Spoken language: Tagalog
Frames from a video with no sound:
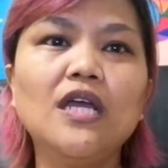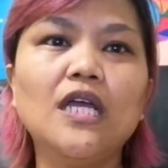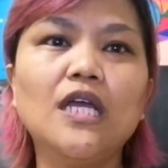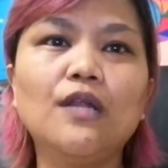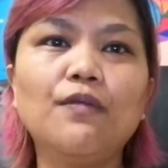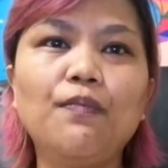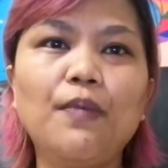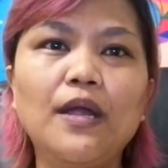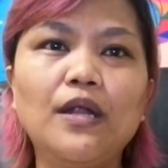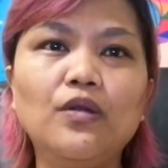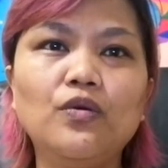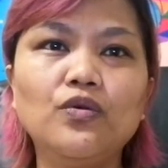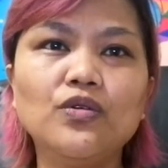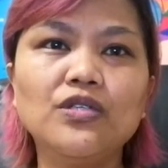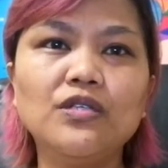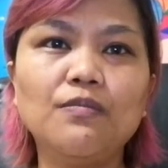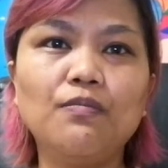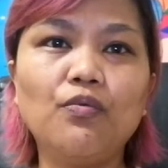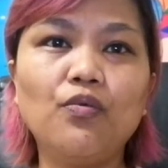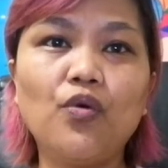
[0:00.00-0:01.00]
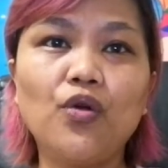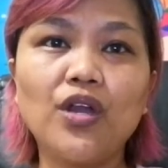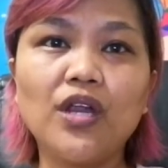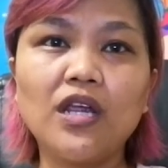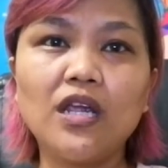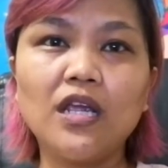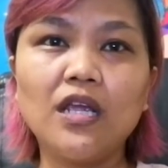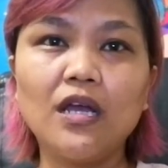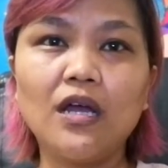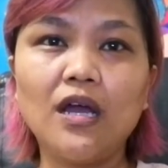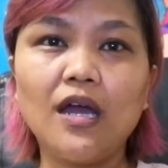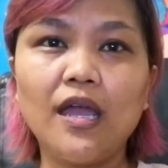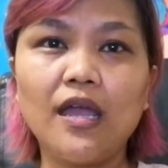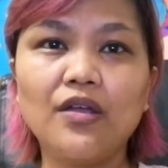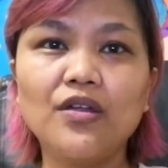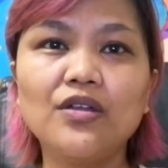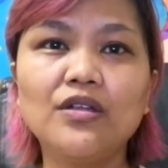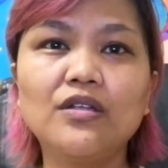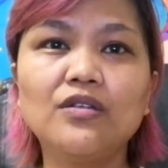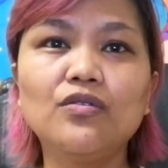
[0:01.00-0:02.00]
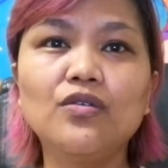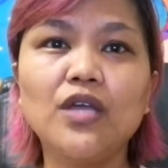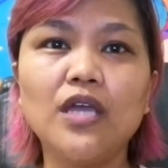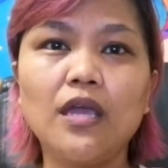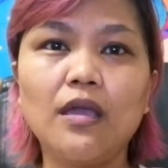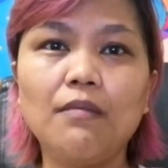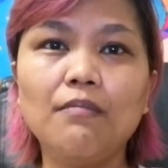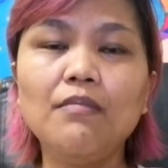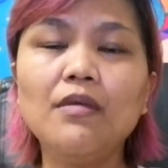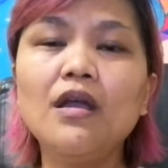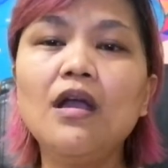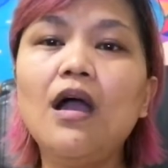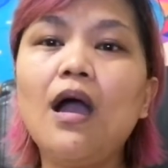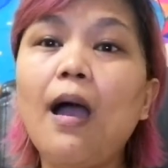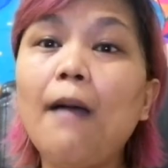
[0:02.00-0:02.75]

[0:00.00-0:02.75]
and fellowship work hired to him